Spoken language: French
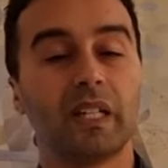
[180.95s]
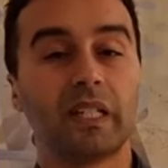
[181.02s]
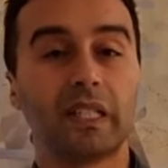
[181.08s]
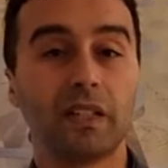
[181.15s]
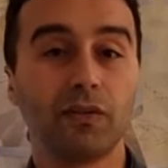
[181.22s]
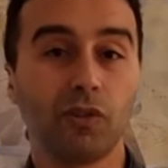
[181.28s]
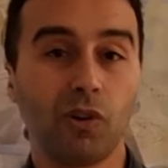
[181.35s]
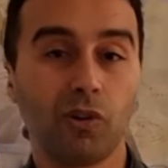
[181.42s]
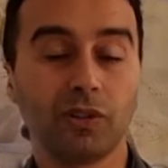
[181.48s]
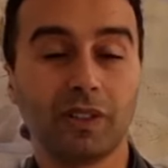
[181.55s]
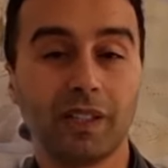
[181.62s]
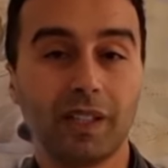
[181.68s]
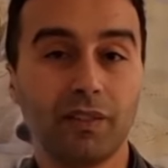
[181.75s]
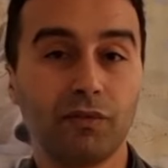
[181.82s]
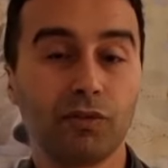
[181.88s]
Si vous
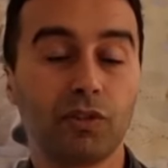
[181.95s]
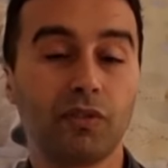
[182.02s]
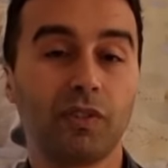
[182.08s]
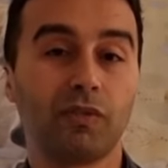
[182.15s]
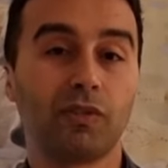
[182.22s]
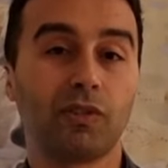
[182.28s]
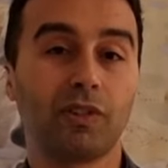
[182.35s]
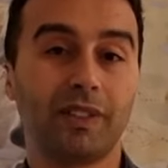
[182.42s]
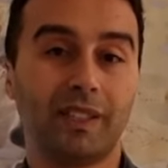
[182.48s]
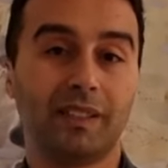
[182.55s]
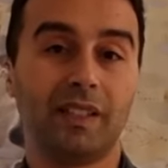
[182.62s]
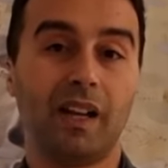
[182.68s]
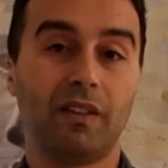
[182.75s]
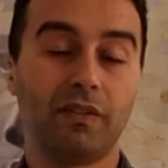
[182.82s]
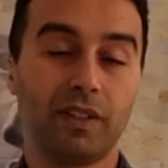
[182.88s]
rentrez, vous devez vous
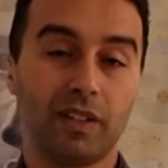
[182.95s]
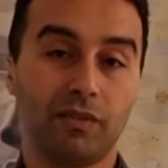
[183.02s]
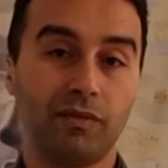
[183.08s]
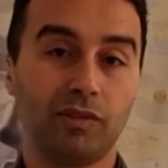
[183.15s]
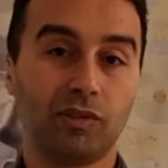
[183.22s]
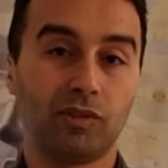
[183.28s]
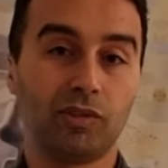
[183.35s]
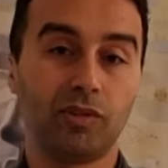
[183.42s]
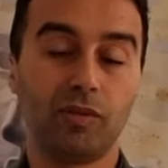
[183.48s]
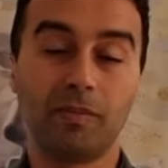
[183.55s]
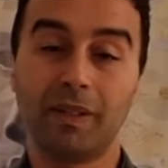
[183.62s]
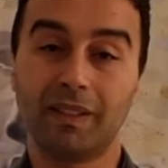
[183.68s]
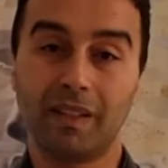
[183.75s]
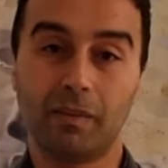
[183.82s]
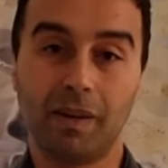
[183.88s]
connecter avec votre
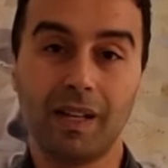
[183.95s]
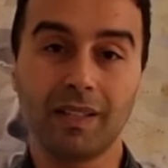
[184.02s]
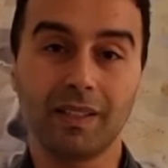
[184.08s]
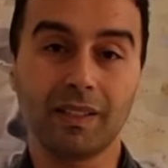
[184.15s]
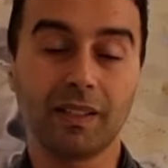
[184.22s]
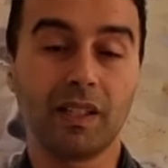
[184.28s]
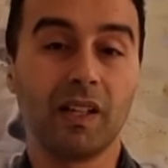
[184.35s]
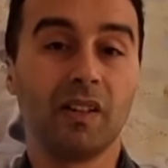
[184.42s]
MetaMask.